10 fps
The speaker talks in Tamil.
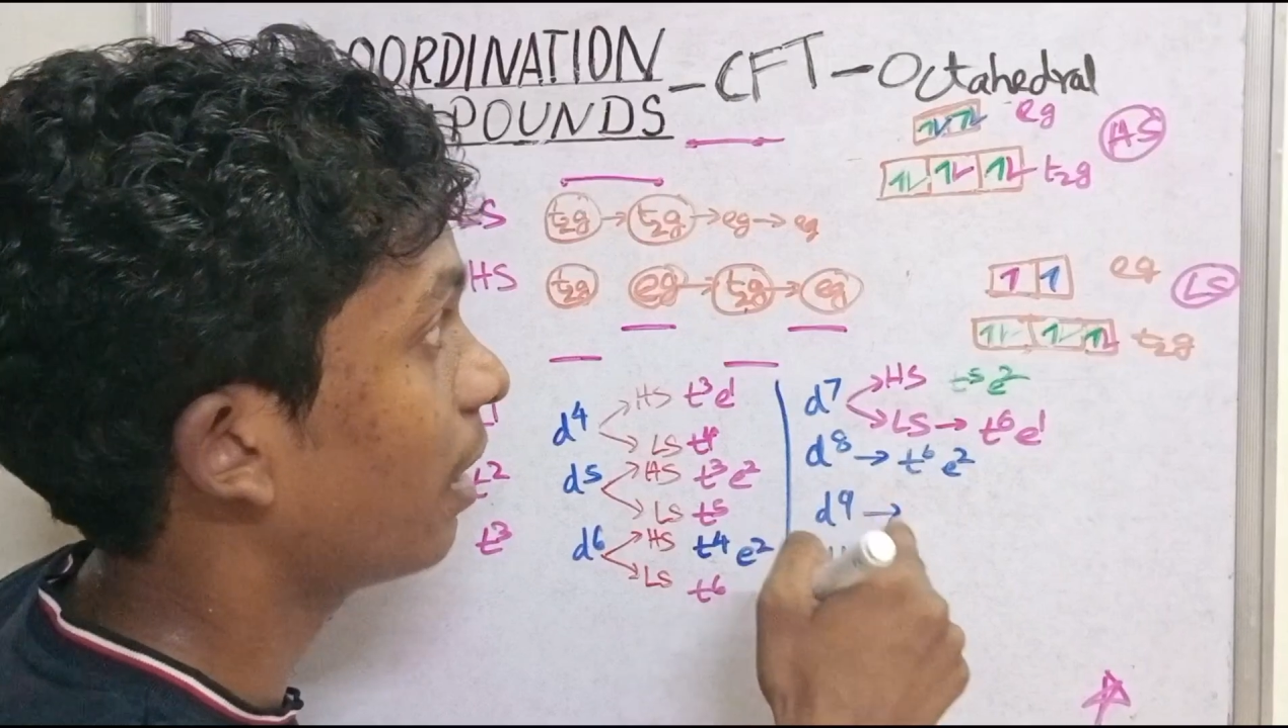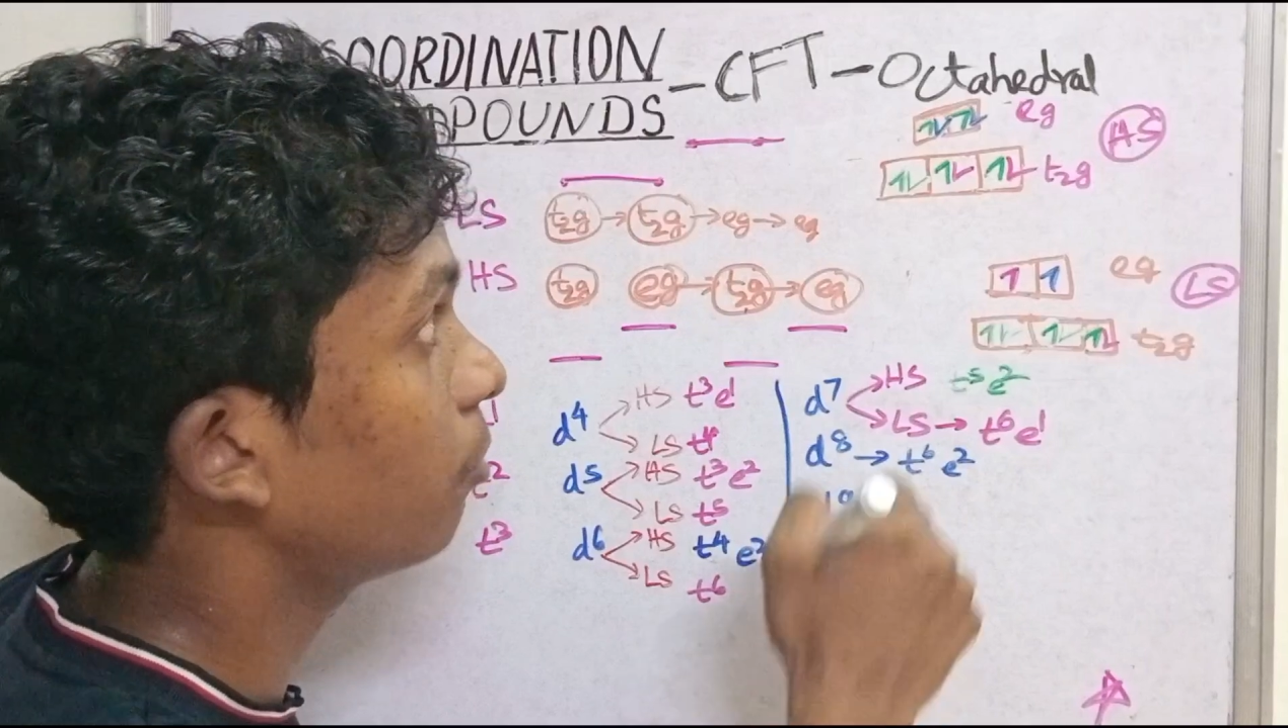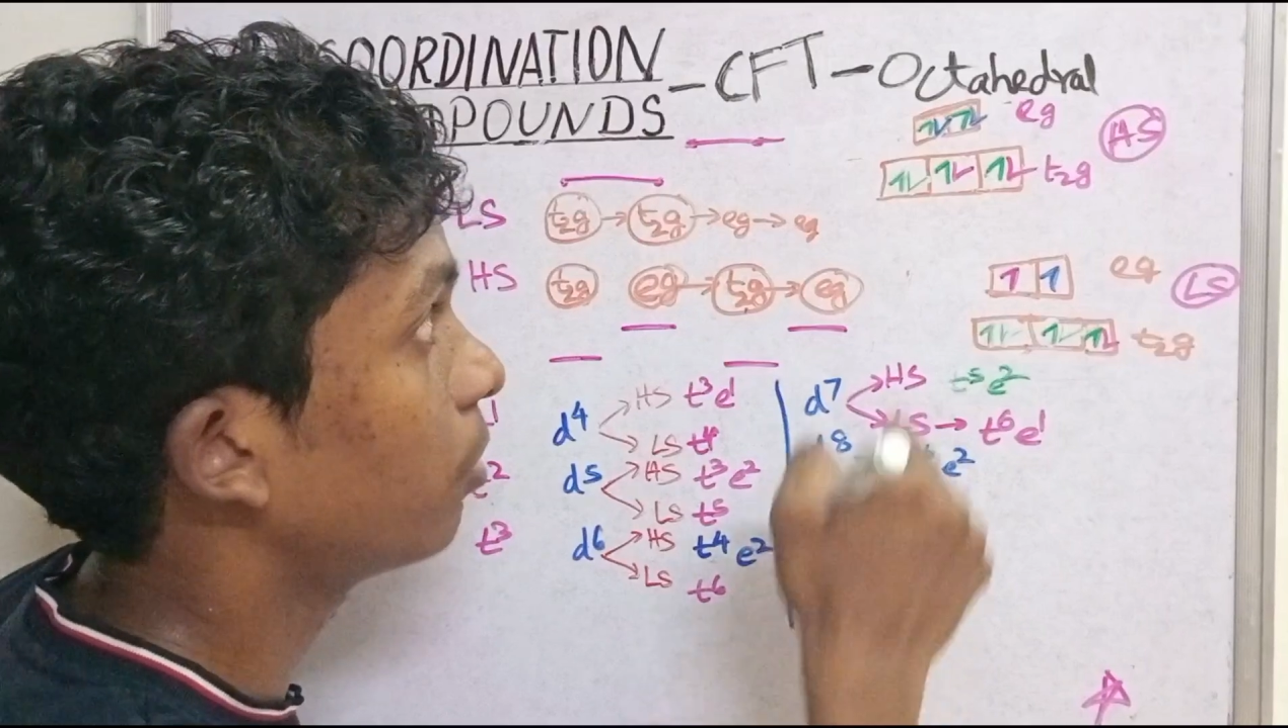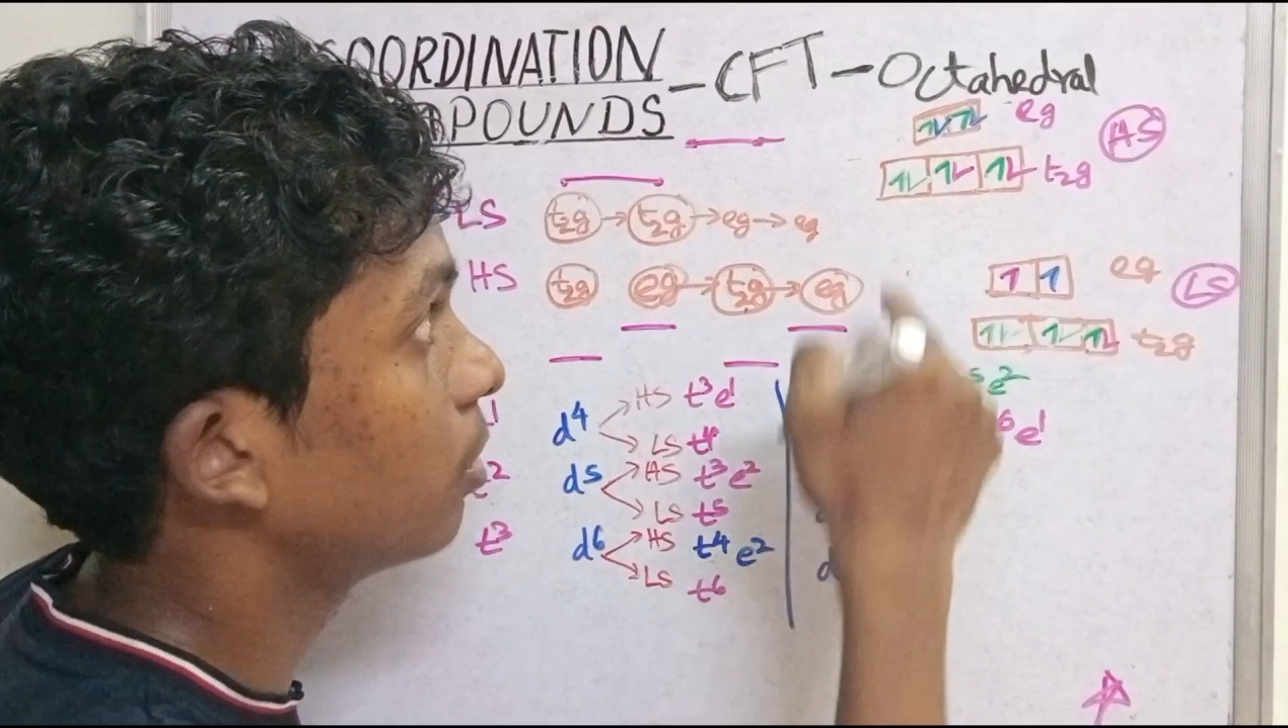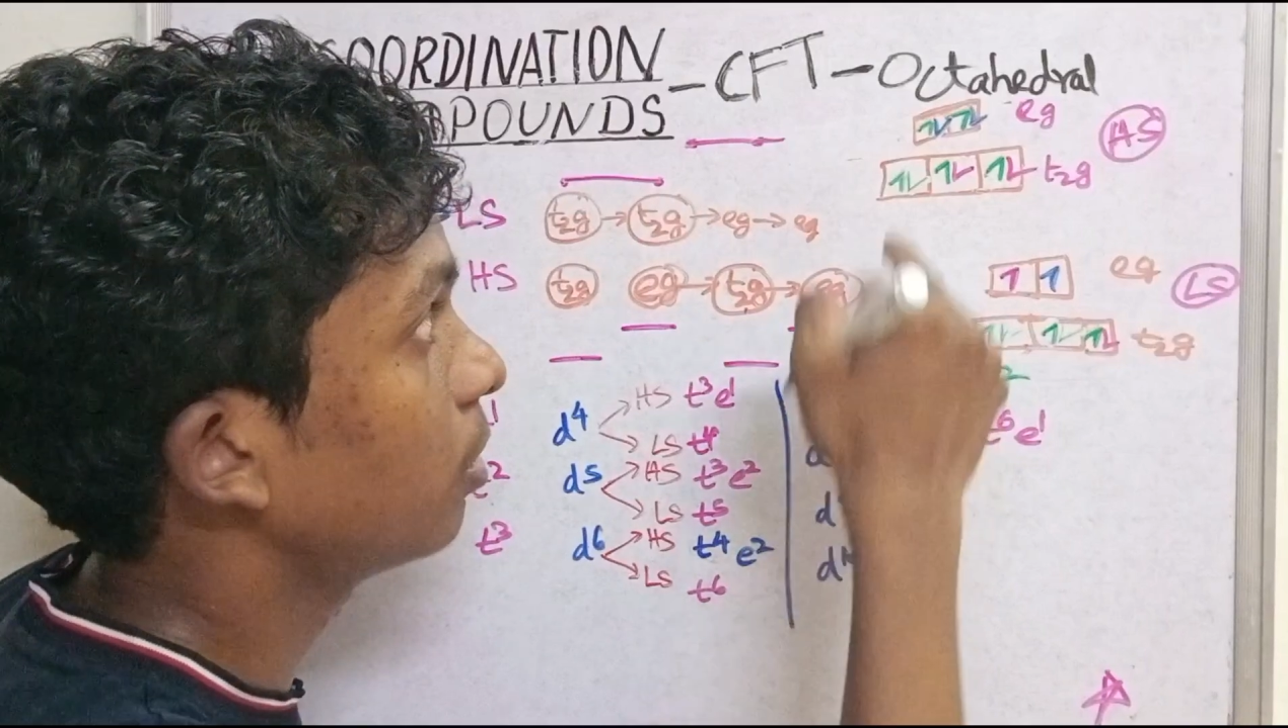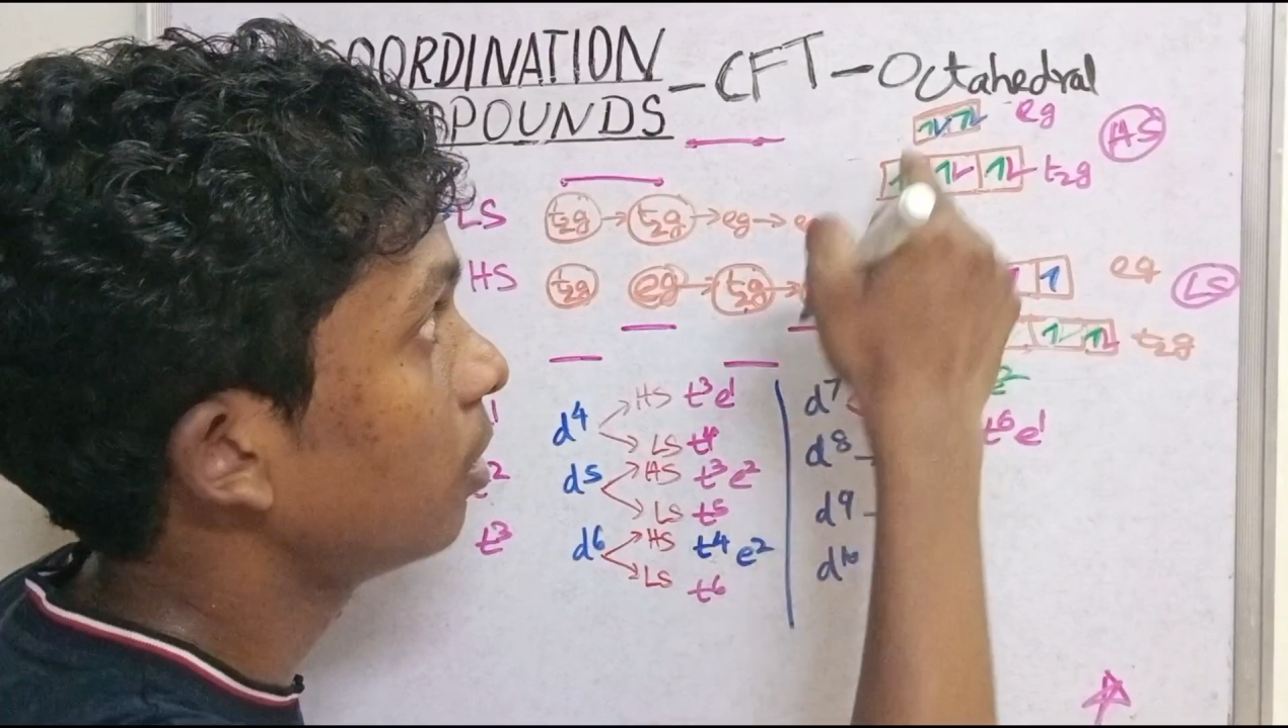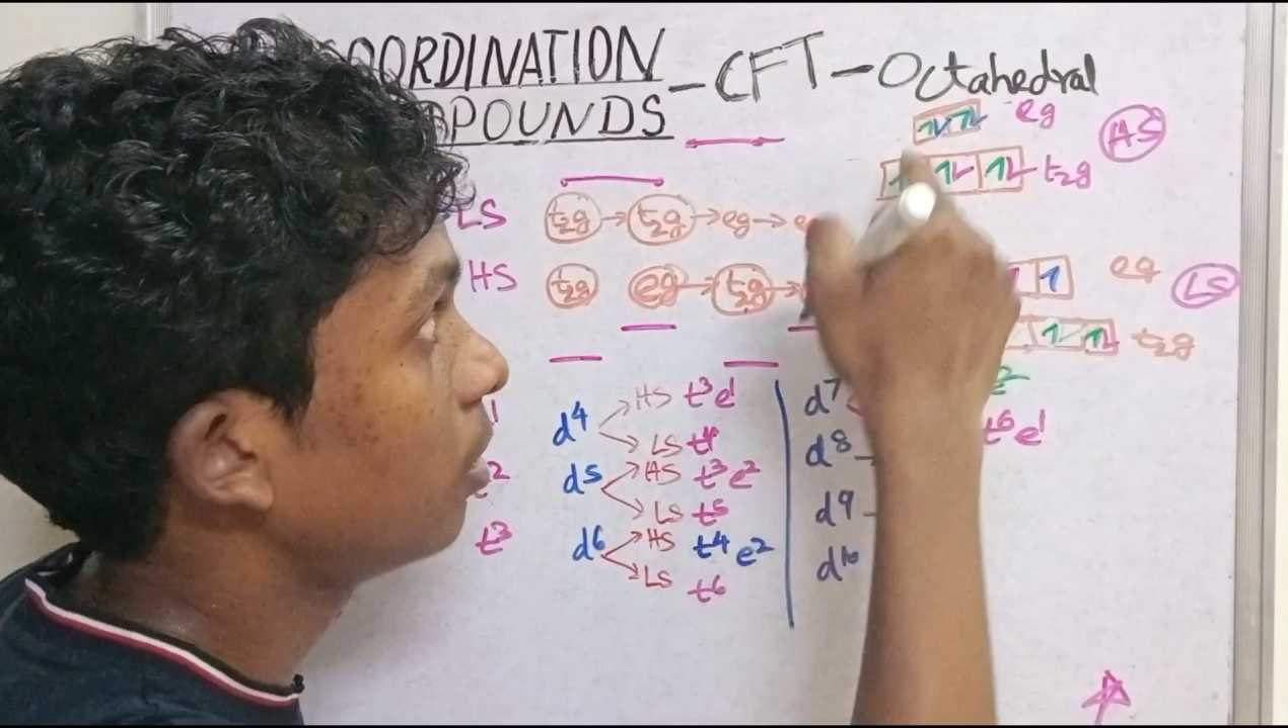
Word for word: நைன் வந்து